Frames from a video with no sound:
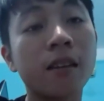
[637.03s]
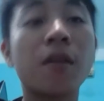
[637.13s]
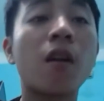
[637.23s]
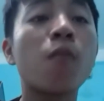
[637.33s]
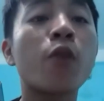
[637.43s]

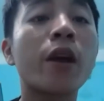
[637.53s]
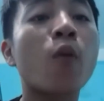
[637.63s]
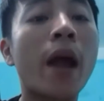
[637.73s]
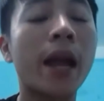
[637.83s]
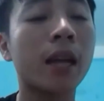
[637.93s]
và có một cái
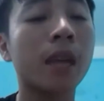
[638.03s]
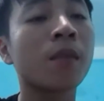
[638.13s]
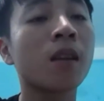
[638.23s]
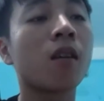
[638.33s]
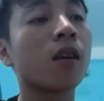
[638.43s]
quạt
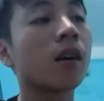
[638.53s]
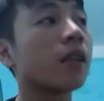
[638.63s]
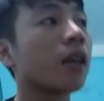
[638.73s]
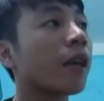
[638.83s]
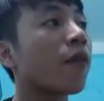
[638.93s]
còn à,
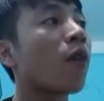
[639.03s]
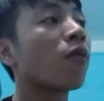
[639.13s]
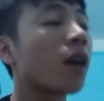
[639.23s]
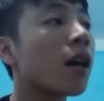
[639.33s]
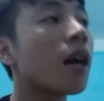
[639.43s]
những cái
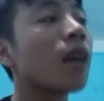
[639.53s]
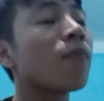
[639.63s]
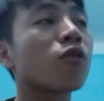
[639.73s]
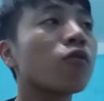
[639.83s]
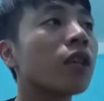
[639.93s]
phòng lớn hơn
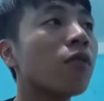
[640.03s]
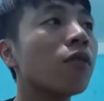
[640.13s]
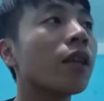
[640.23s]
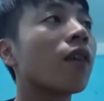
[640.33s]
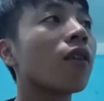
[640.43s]
một chút xíu
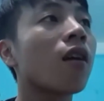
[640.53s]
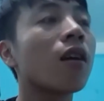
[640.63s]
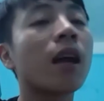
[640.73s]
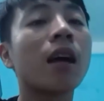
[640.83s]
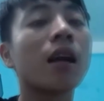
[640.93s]
thì con
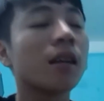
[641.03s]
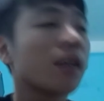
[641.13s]
nói là